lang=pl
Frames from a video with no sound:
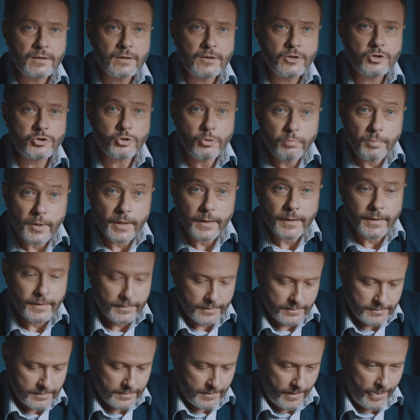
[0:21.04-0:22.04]
Super.
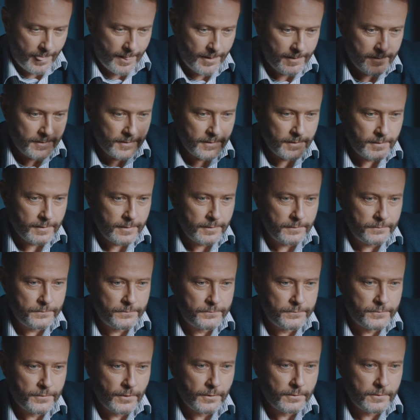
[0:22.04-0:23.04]

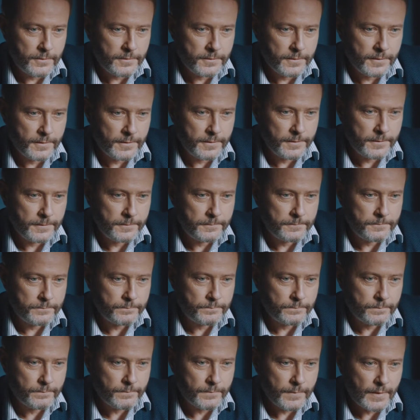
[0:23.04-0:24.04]
To
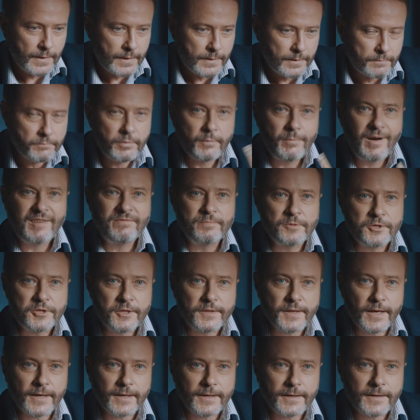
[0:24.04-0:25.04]
y, pobawmy się
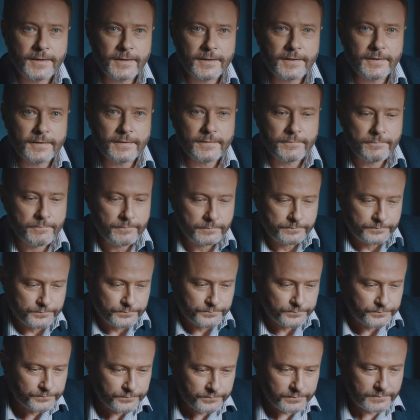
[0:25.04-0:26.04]
tak. Y,
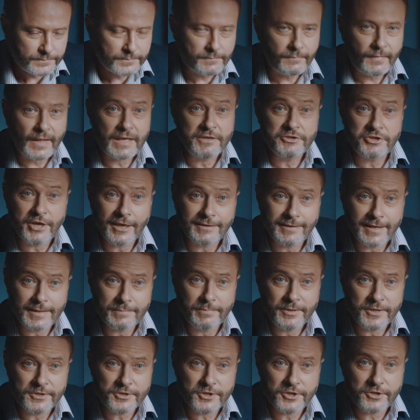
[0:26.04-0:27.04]
Dziadek
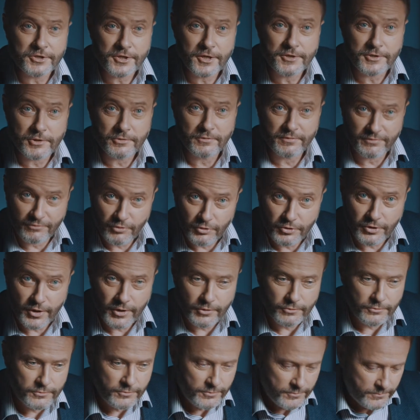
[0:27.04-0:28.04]
będzie siedział w
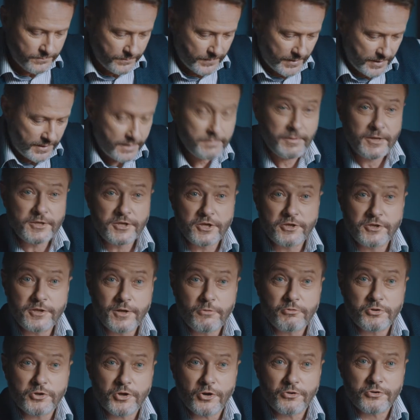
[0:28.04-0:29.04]
fotelu i będzie
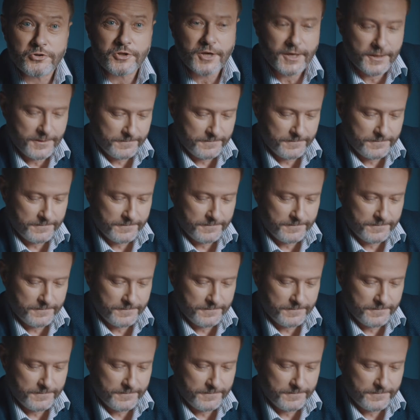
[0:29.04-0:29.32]
czytał książkę.